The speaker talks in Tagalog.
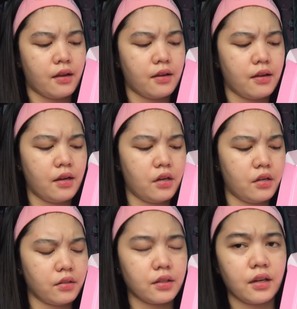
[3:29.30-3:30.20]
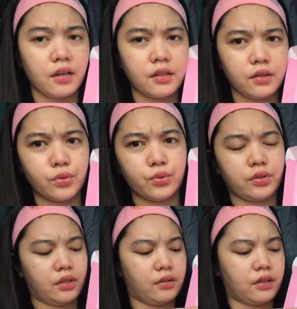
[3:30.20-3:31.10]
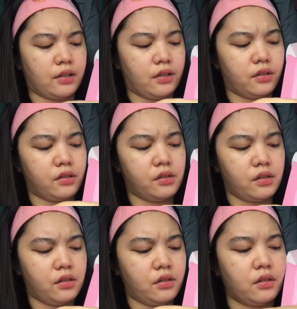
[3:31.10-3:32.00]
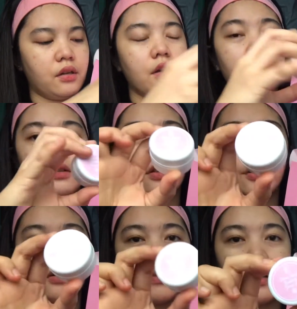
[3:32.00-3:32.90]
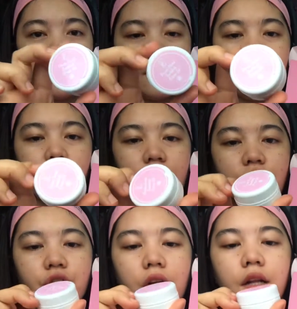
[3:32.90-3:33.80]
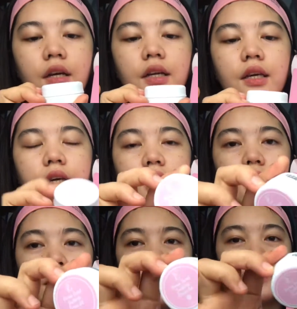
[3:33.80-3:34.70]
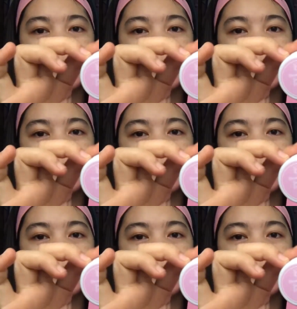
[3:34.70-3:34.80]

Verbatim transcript: ah, ang tagal ng kunin, guys. Derma facial cream.